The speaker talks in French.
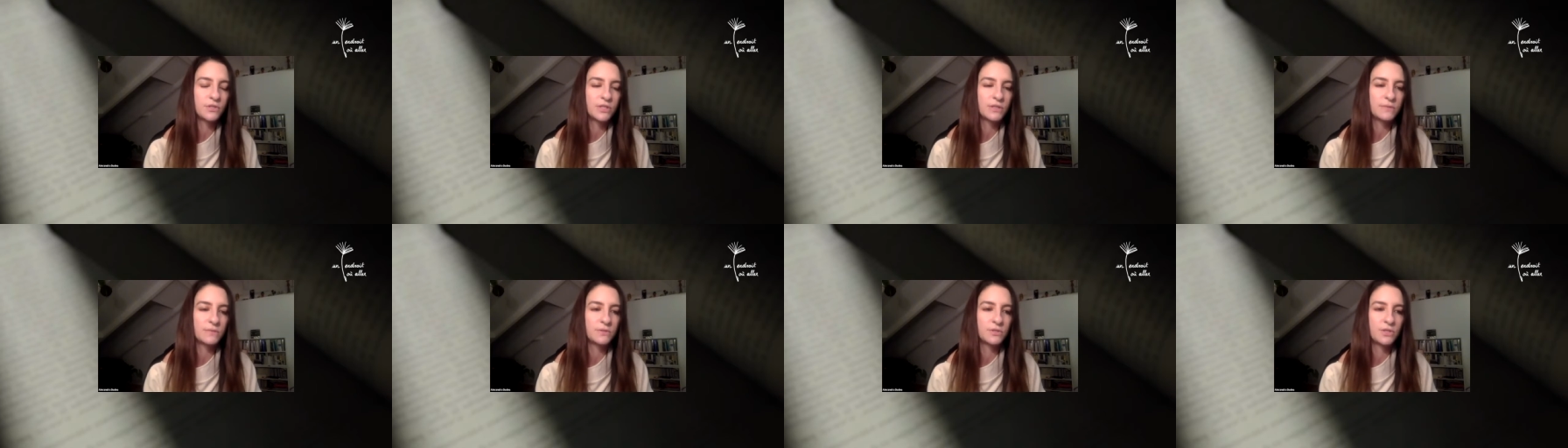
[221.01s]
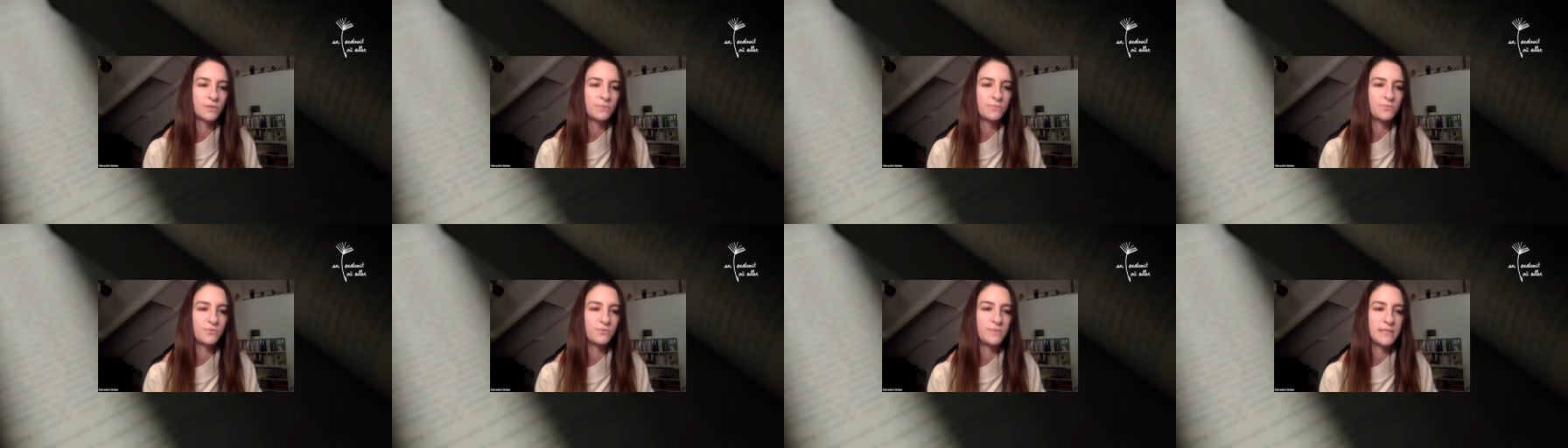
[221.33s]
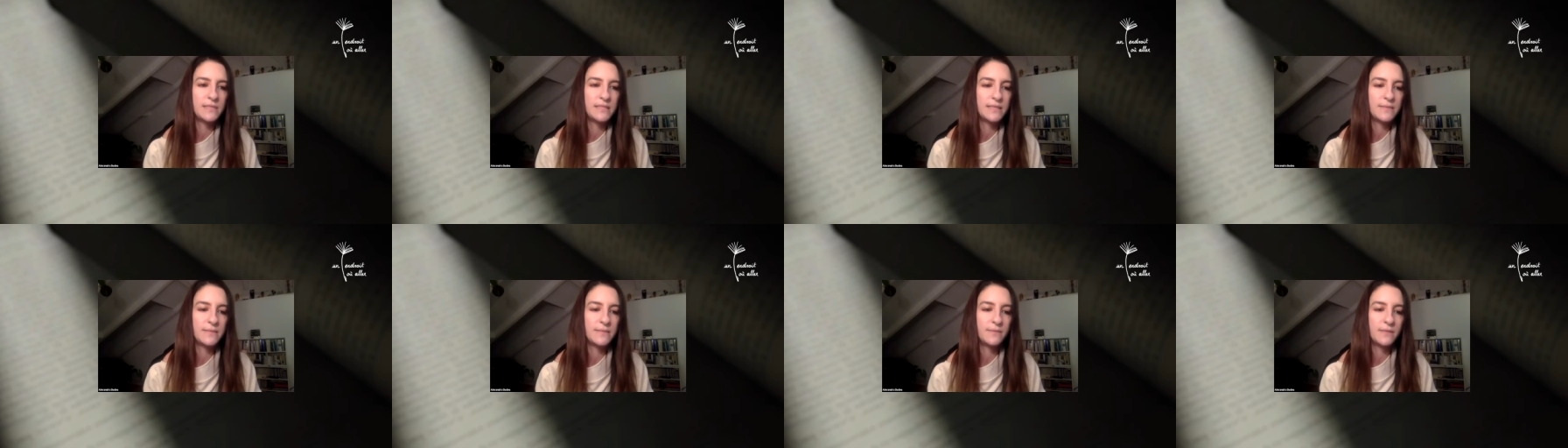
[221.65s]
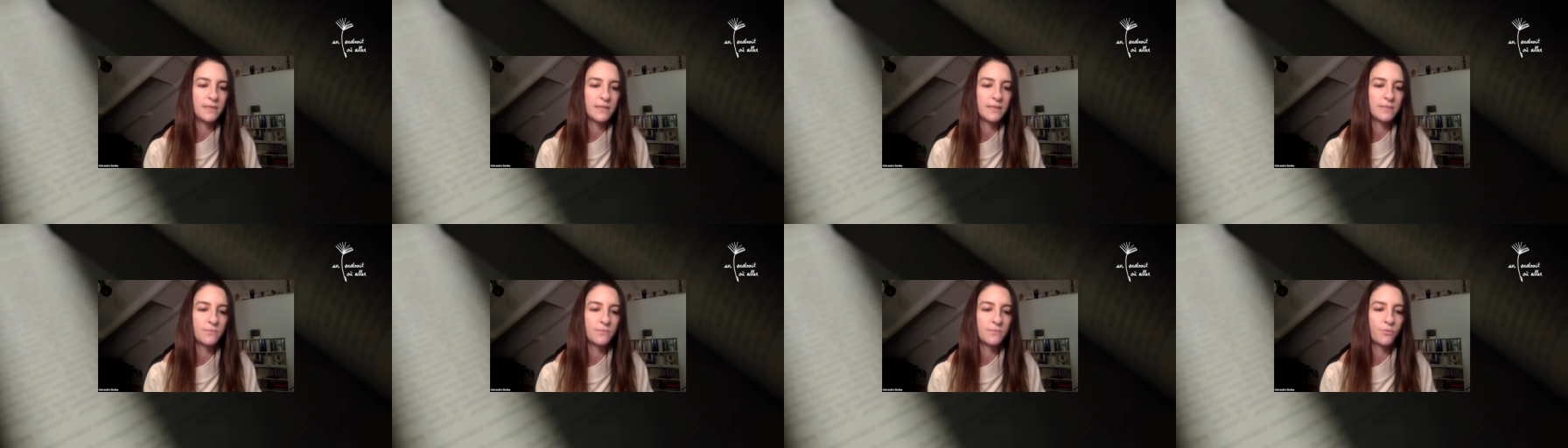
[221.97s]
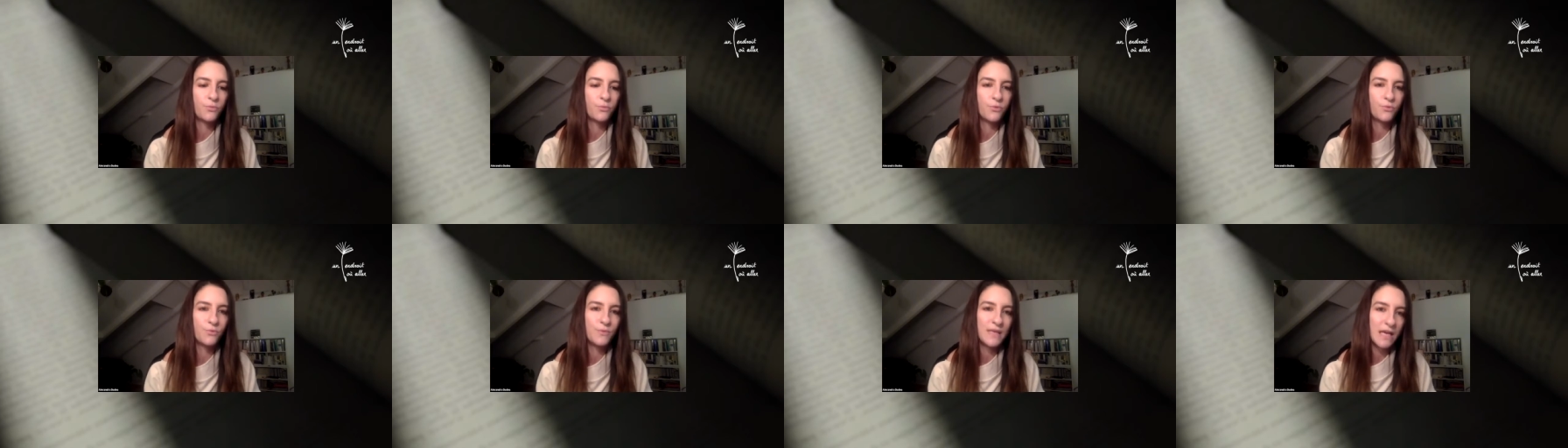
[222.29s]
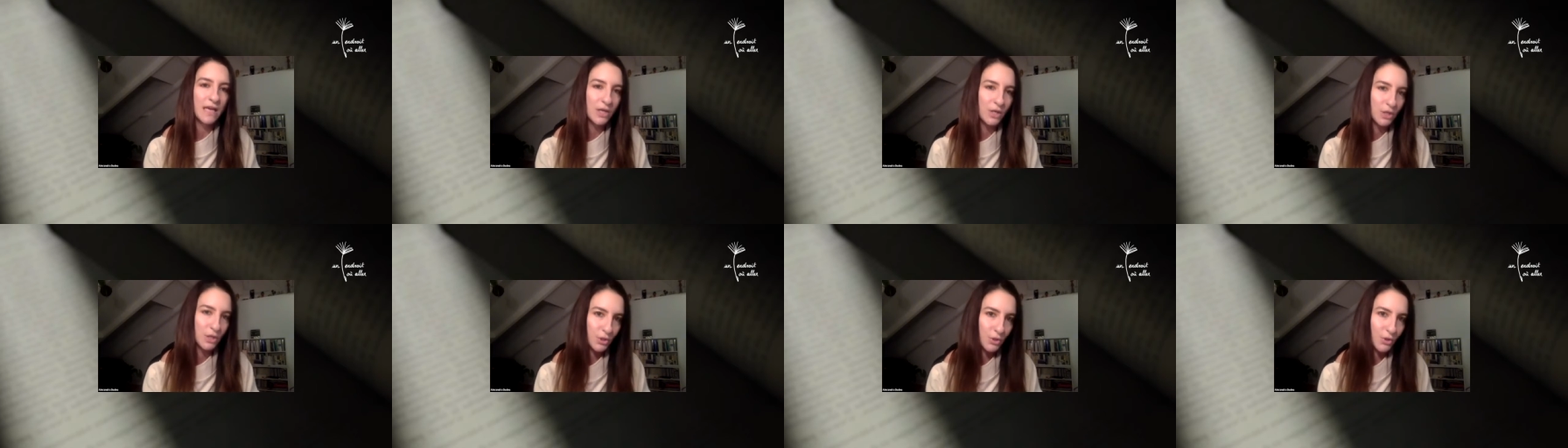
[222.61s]
j'ai publié mon premier
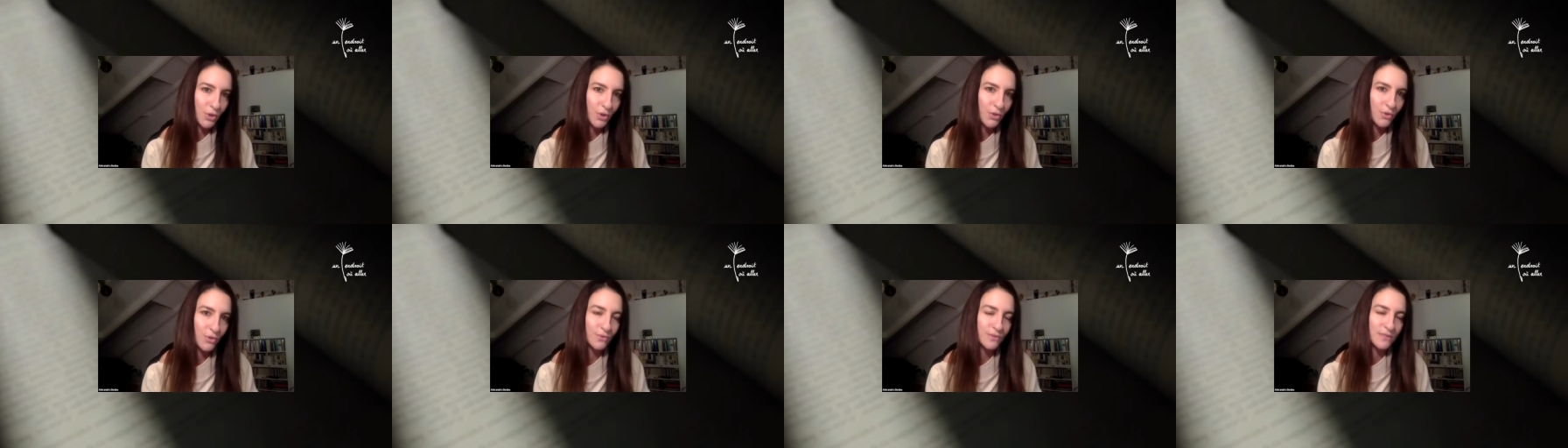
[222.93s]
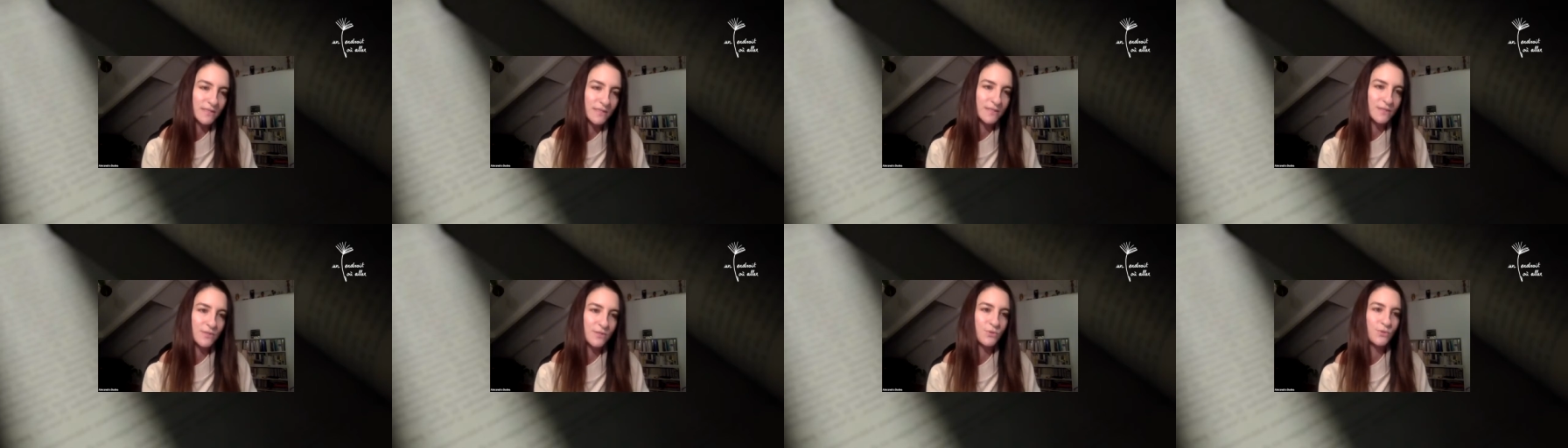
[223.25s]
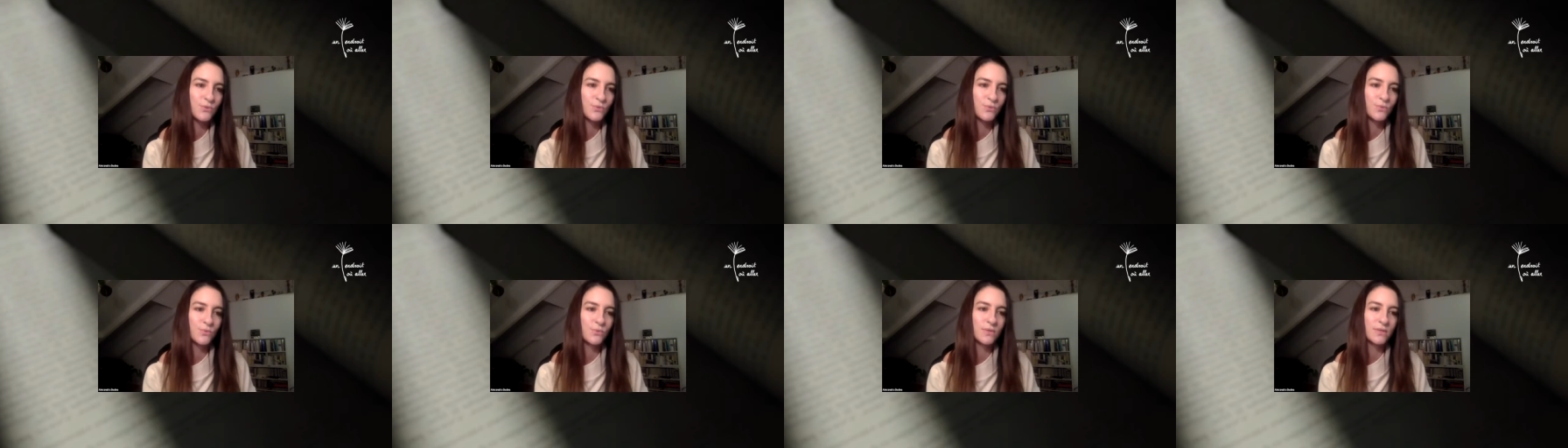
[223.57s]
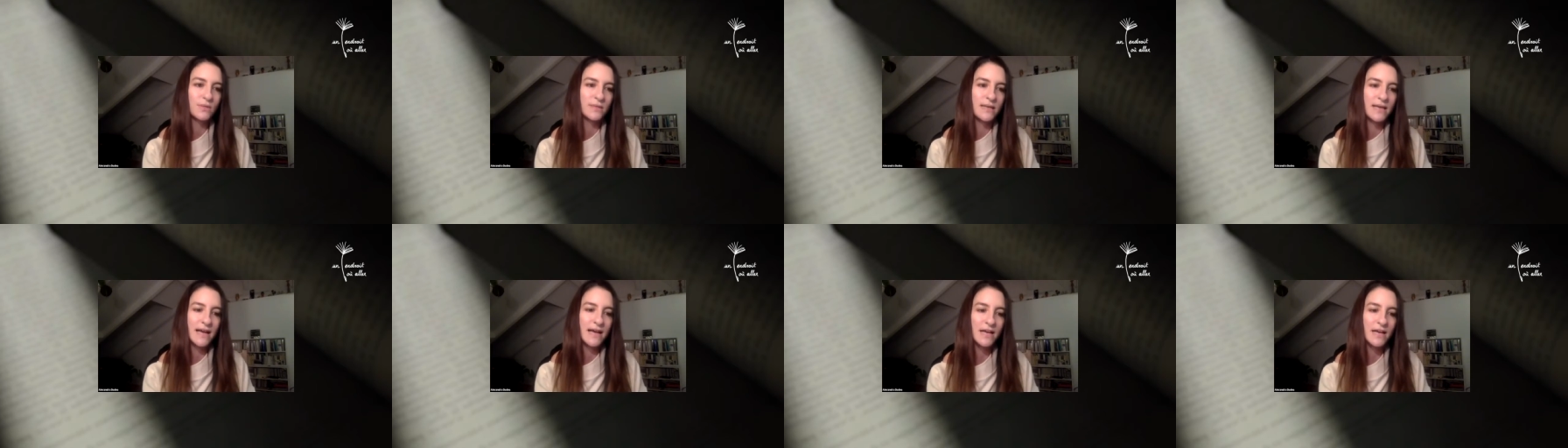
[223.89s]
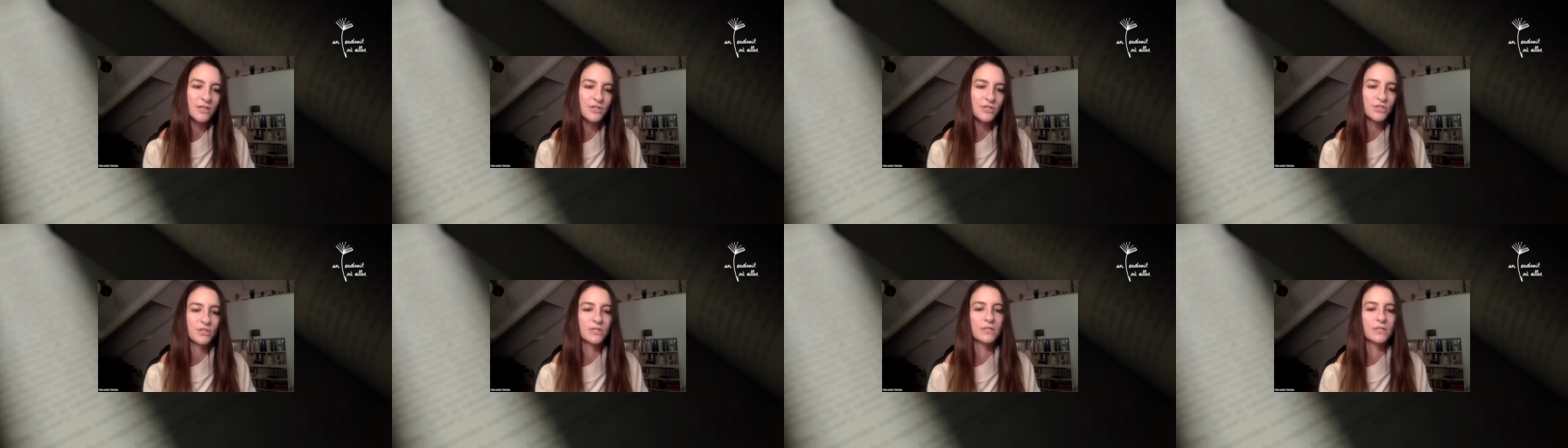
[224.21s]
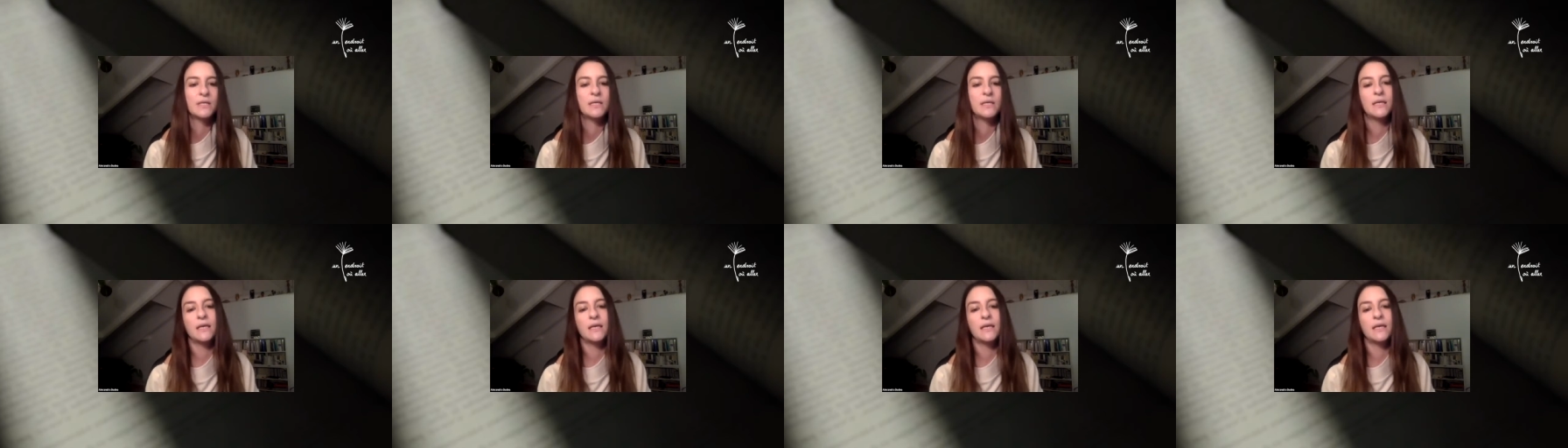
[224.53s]
recueil aux éditions mhm. L'Arche.